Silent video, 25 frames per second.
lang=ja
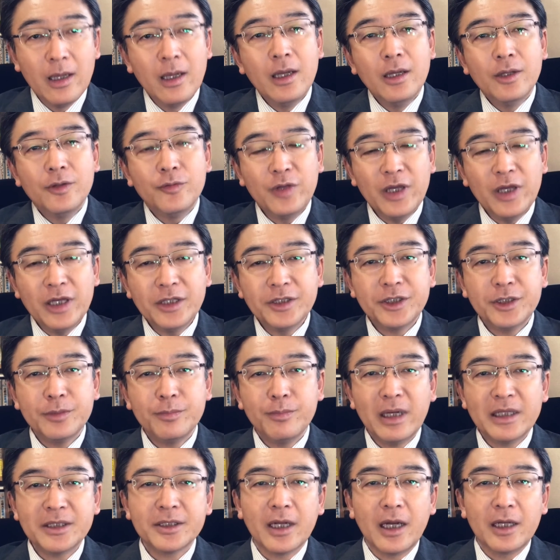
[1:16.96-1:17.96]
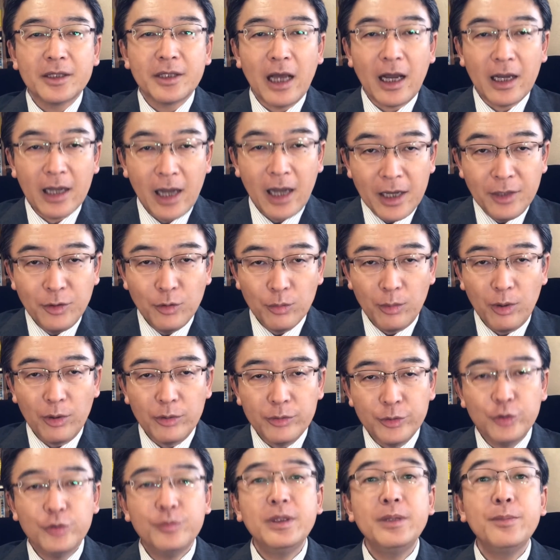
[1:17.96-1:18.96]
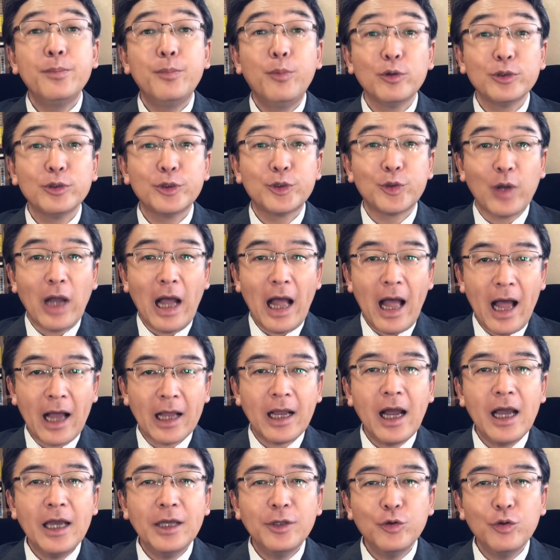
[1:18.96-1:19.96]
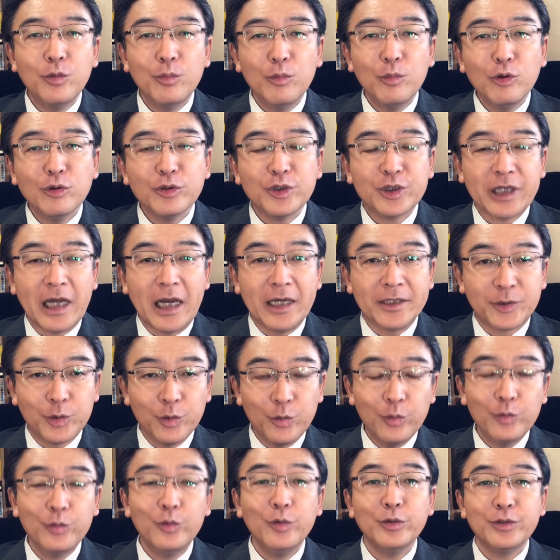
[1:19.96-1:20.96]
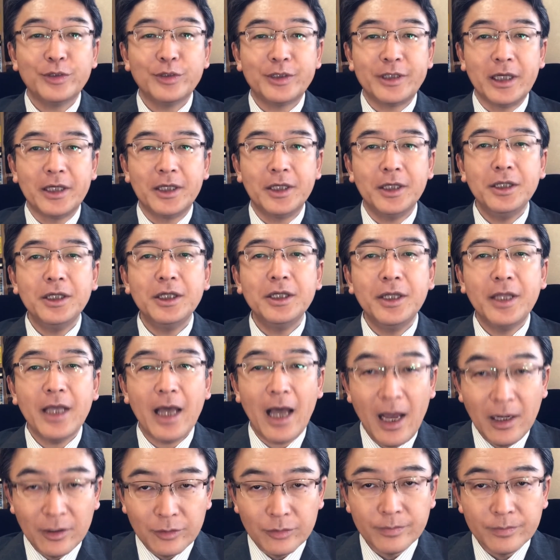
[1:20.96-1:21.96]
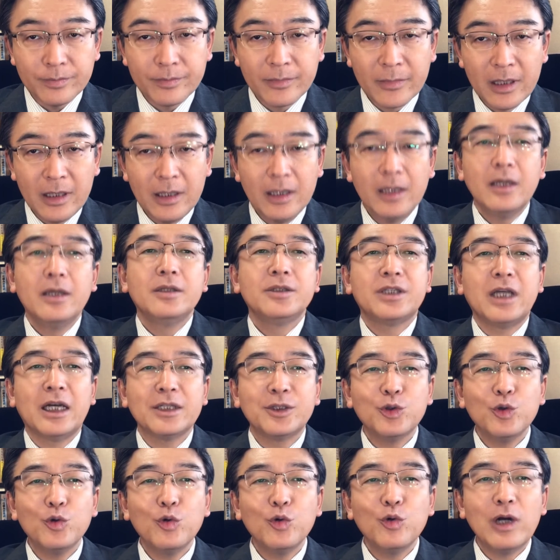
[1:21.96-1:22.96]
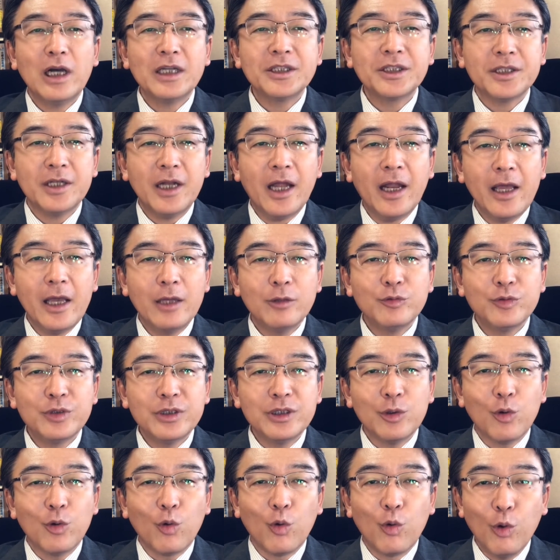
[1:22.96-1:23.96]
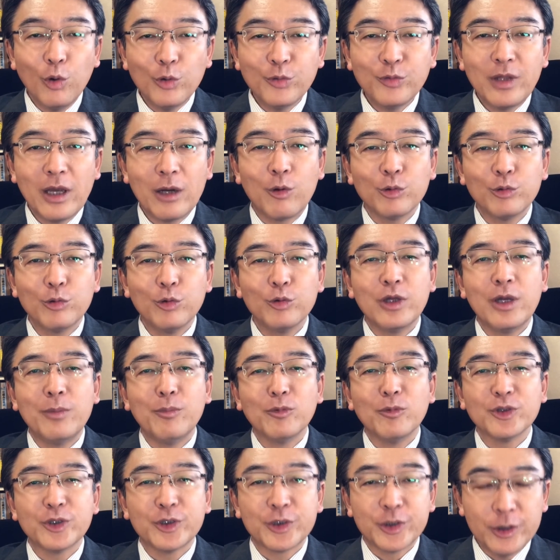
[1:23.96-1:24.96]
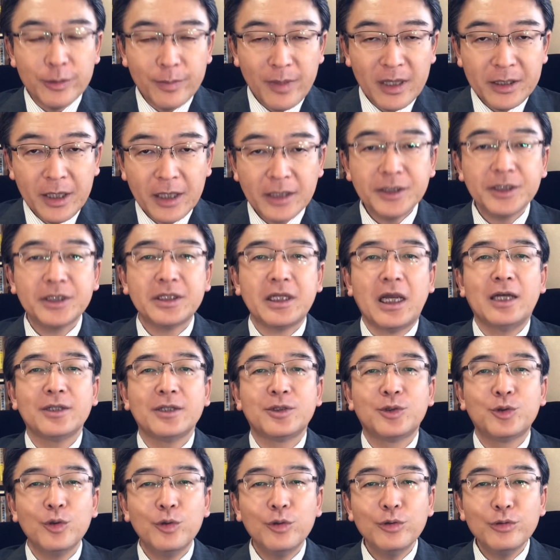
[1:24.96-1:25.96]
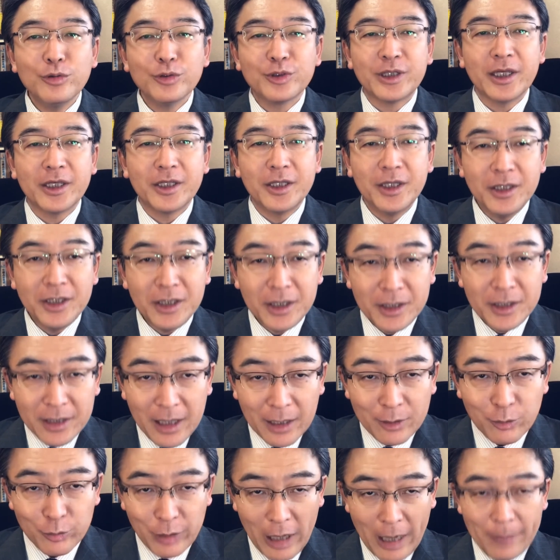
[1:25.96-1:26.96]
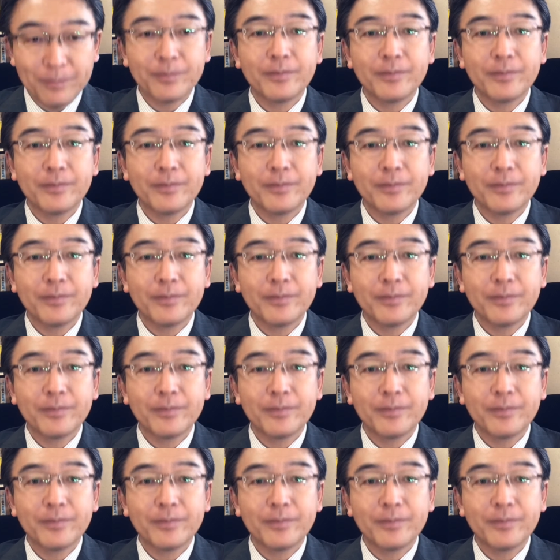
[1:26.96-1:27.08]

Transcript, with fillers: 電信柱が高いのも郵便ポストが赤いのも社長の責任である。社長が知らないうちに起こったことでも全て社長の責任なのだ。